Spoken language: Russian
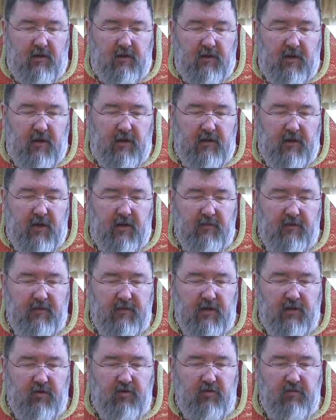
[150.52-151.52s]
Когда мы
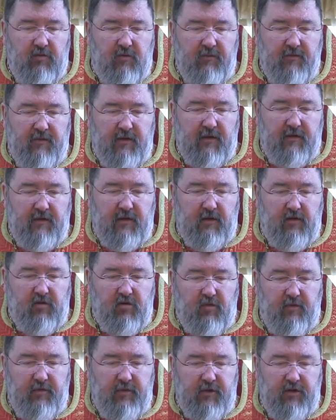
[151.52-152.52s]
задумываемся о
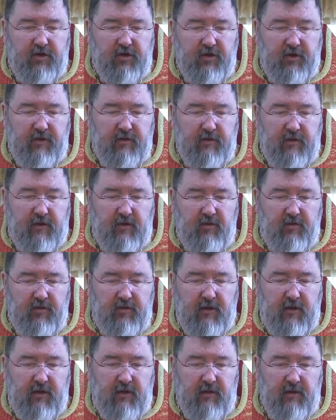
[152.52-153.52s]
загробной жизни
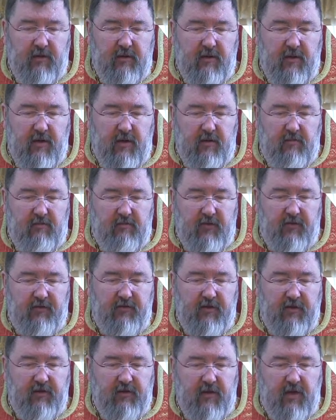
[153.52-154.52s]
людей, мы
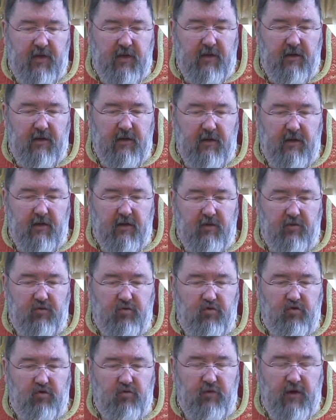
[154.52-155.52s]
всегда
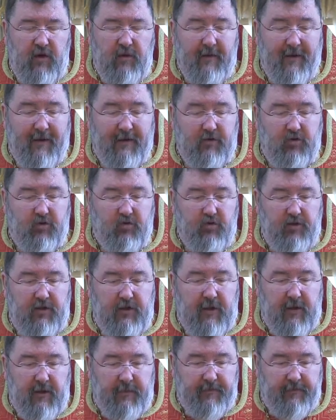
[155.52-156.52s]
думаем о
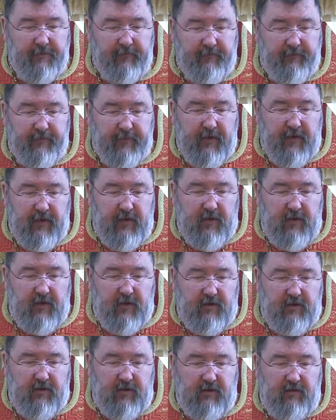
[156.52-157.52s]
суде.
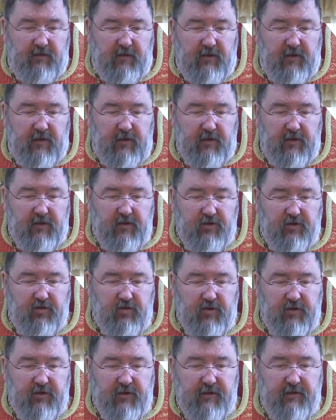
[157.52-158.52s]
Действительно,
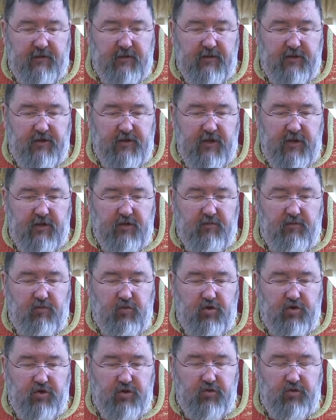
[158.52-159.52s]
что же означает
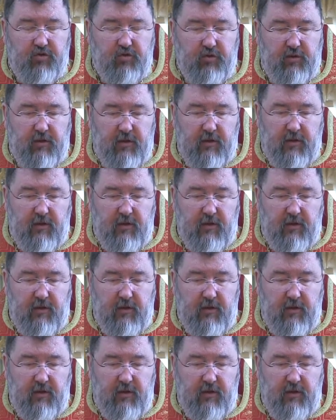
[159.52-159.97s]
Божий суд?